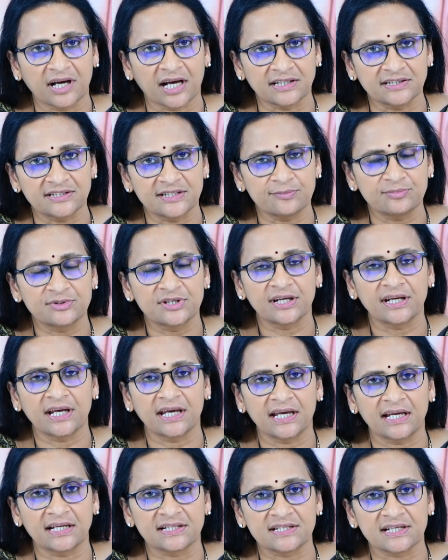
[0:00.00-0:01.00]
కన్సెప్షన్
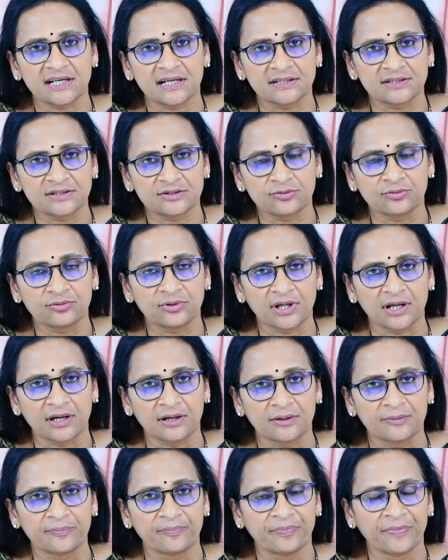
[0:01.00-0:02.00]
అయ్యే ఛాన్స్
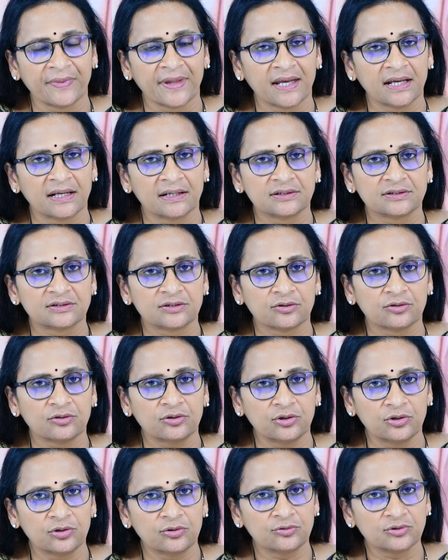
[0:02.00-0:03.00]
ఉందా సో
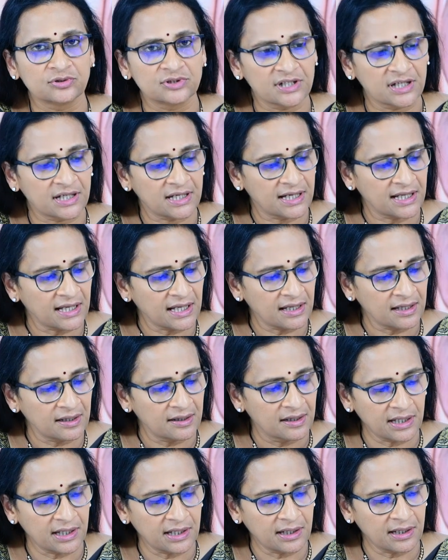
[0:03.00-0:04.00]
యూజువల్లీ
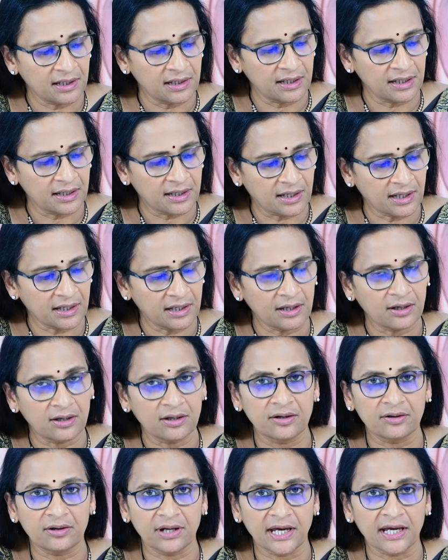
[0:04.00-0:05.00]
ఈ ఇక్కడ
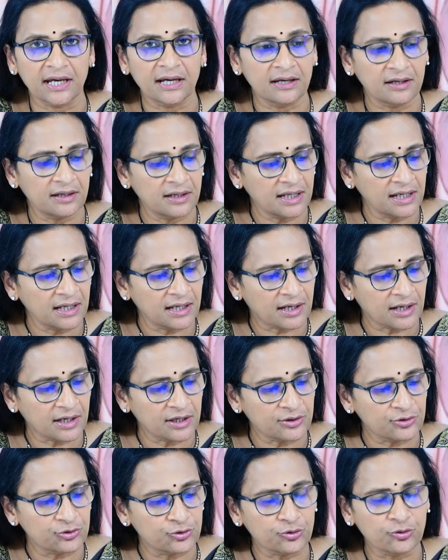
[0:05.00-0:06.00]
ఎగ్ని
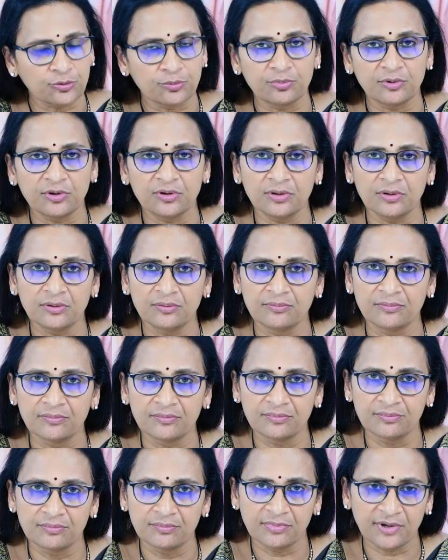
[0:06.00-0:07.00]
ఇక్కడ ట్యూబ్
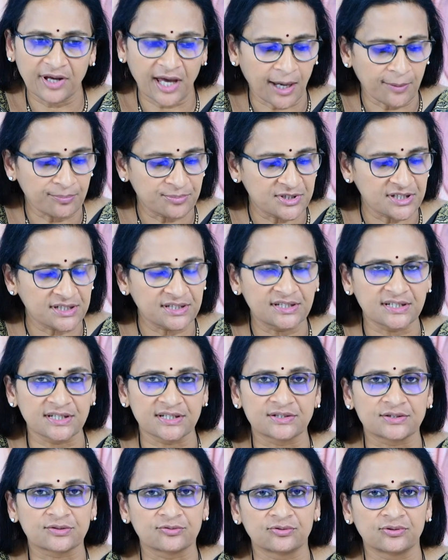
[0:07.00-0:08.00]
క్యాప్చర్
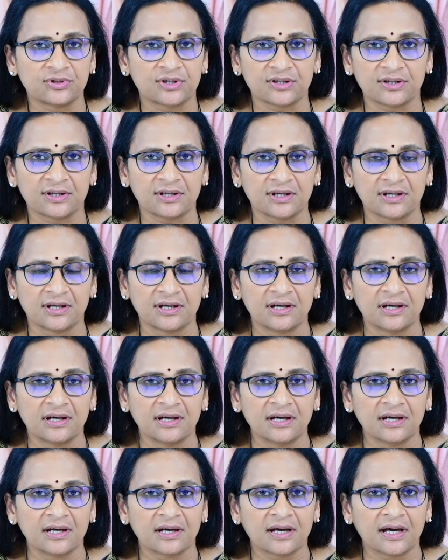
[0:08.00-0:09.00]
చేసుకుంటుంది
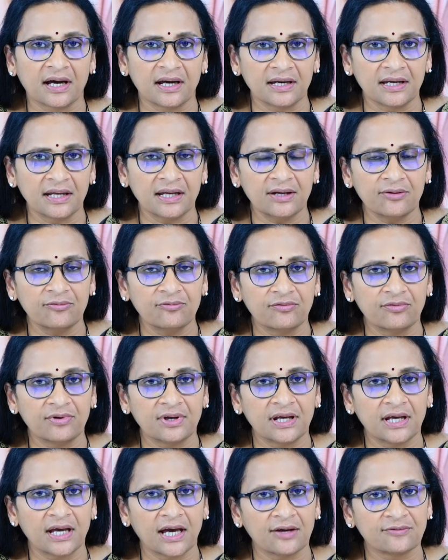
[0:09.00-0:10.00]
కానీ
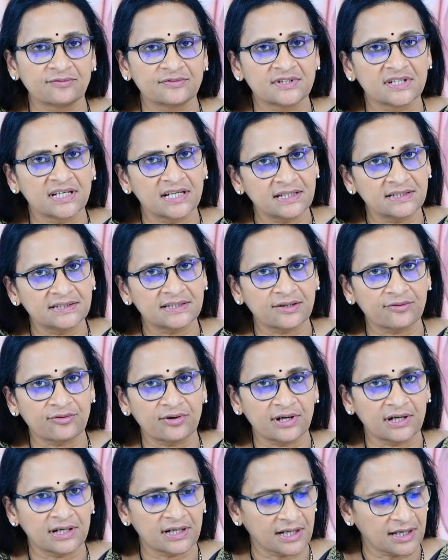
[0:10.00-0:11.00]
వీ హ్యావ్ సీన్
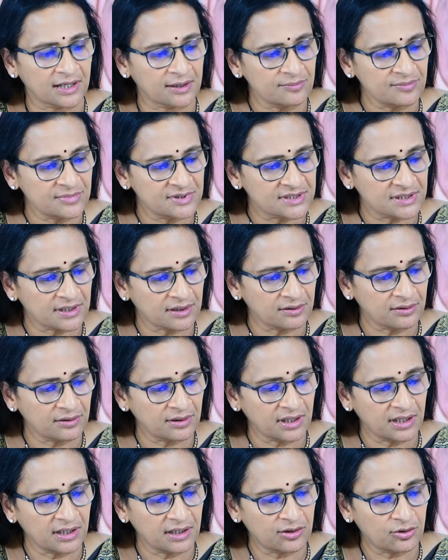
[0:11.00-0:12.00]
సెవరల్ టైమ్స్
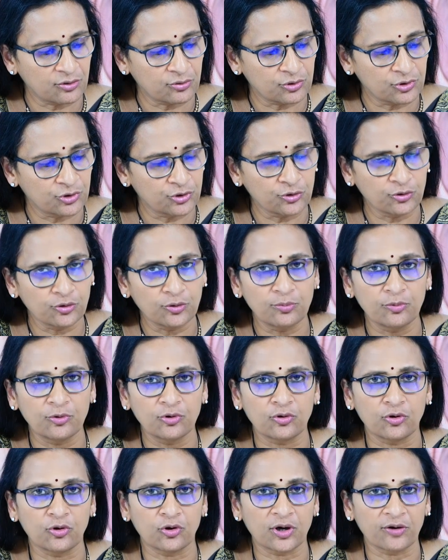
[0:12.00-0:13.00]
ఇటు ట్యూబ్
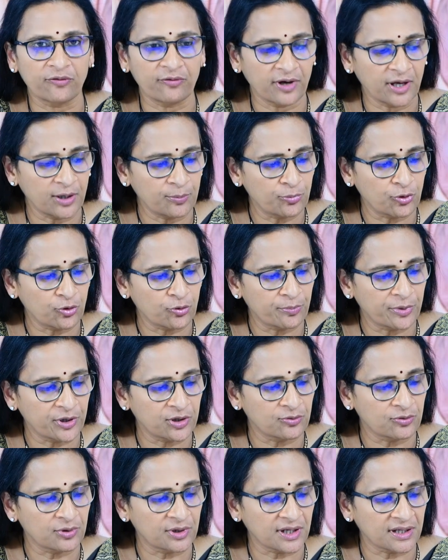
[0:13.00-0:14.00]
ఒకవైపు
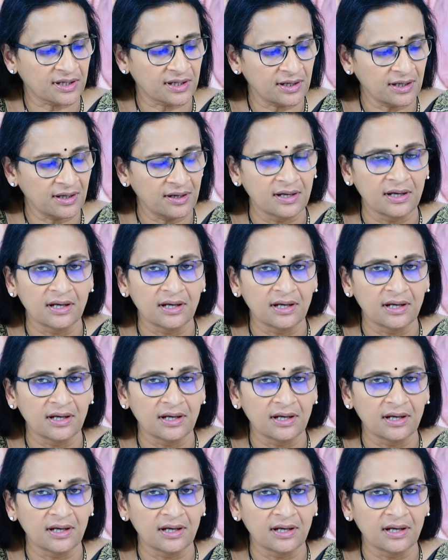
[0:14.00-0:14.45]
ఓపెన్ ఉంటుంది